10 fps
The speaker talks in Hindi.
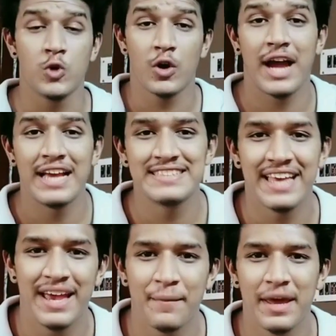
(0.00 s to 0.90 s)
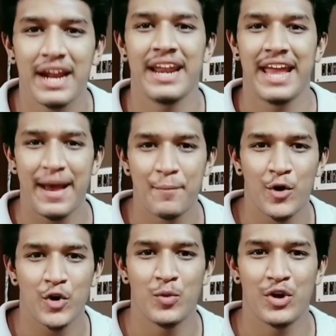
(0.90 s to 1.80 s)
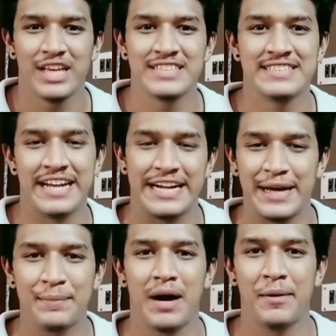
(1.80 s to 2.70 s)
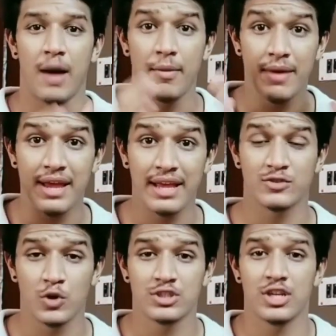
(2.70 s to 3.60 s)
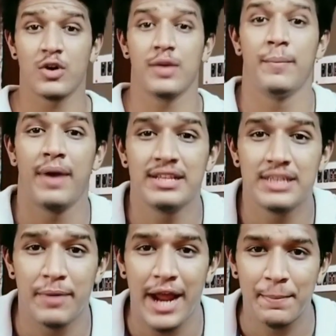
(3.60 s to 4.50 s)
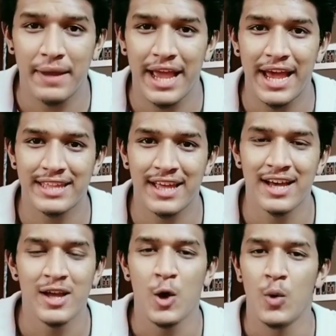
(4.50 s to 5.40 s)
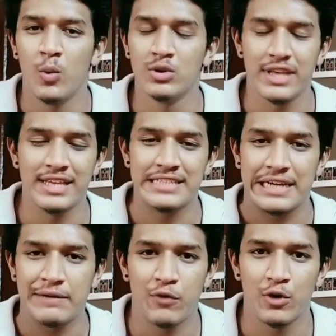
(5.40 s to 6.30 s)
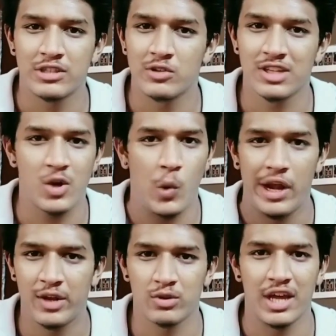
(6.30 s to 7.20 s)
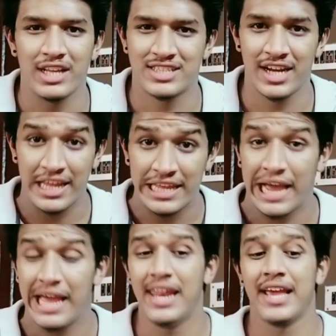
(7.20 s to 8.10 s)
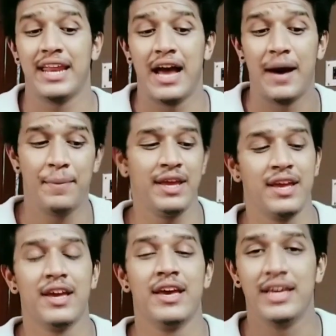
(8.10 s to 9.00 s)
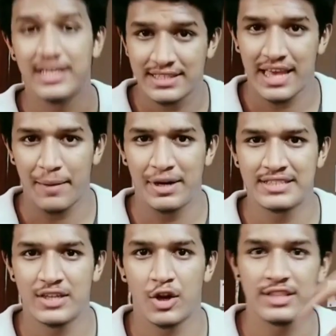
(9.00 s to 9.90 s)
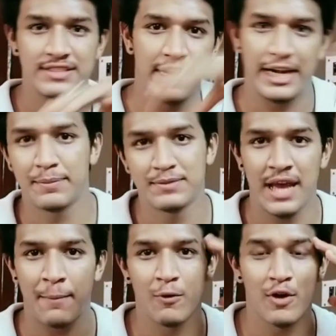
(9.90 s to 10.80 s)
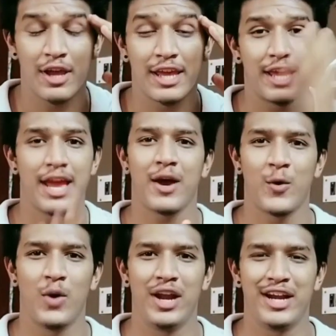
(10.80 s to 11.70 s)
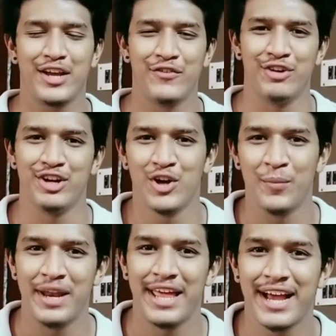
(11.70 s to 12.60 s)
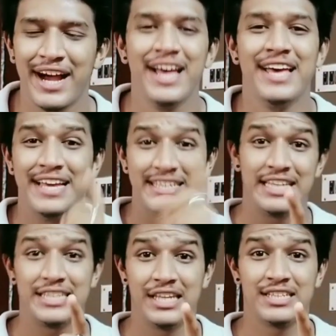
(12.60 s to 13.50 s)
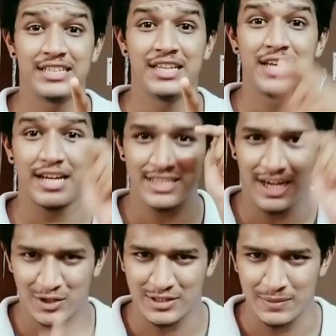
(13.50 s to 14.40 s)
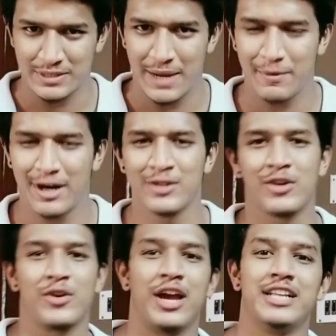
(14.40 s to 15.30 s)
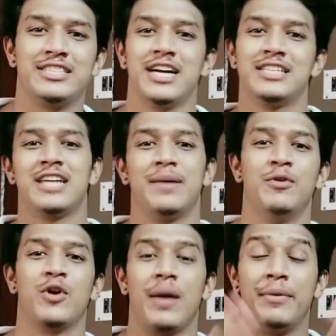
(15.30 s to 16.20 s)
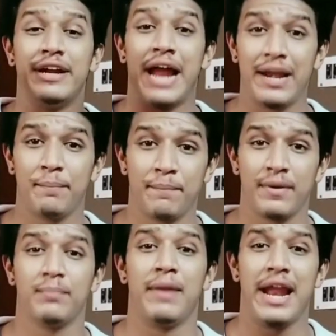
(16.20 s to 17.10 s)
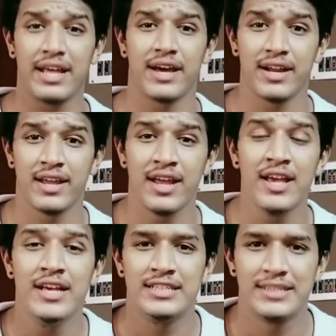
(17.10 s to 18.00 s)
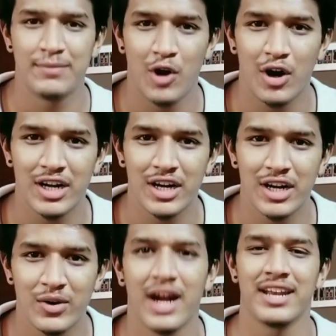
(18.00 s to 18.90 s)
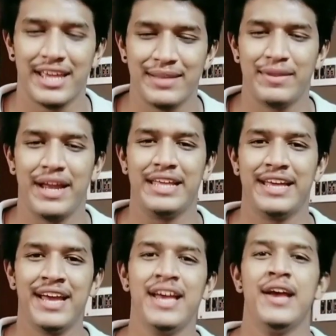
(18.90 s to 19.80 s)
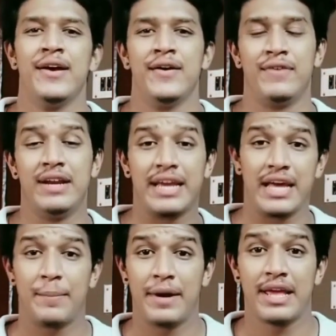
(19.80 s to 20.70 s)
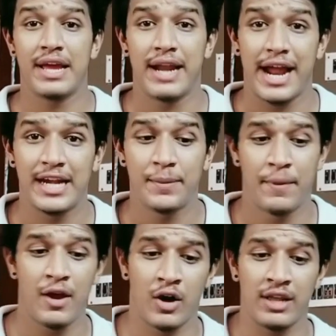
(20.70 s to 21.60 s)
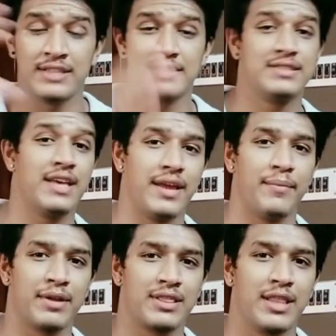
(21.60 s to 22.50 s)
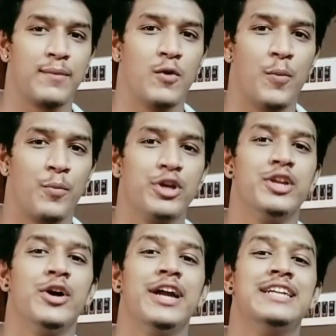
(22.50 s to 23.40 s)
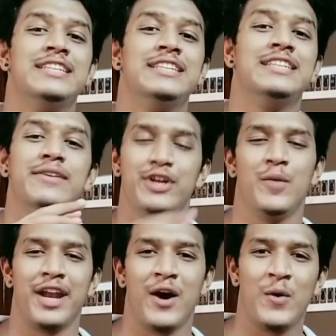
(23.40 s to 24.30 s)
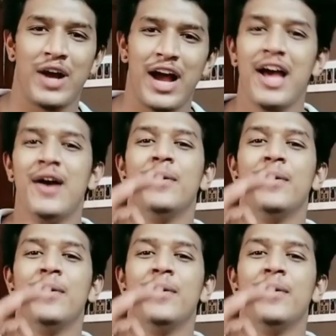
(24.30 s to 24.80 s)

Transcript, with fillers: तो गाइज ये है मेरा नया मोटर ब्लॉगिंग सेटअप अभी मैं यही सोच रहा हूँ कि मैं जब राइड पे गया था उस एच डी का फोर थाउजेंड क्वालिटी उतना अच्छा नहीं आया लेकिन अभी इस कैमरे से और इस सेटअप से आप लोगों को क्या क्वालिटी का वीडियो मिलेगा इसलिए जल्दी से जल्दी आपके चैनल को सब्सक्राइब कर दो क्योंकि अच्छा अच्छा हम लोग अभी राइट प्लान कर रहे हैं सिर्फ लॉकडाउन हटने की देरी है फिर निकल पड़ेंगे राइट पे और इससे मतलब GoPro Hero 8 से वीडियो बनाऊंगा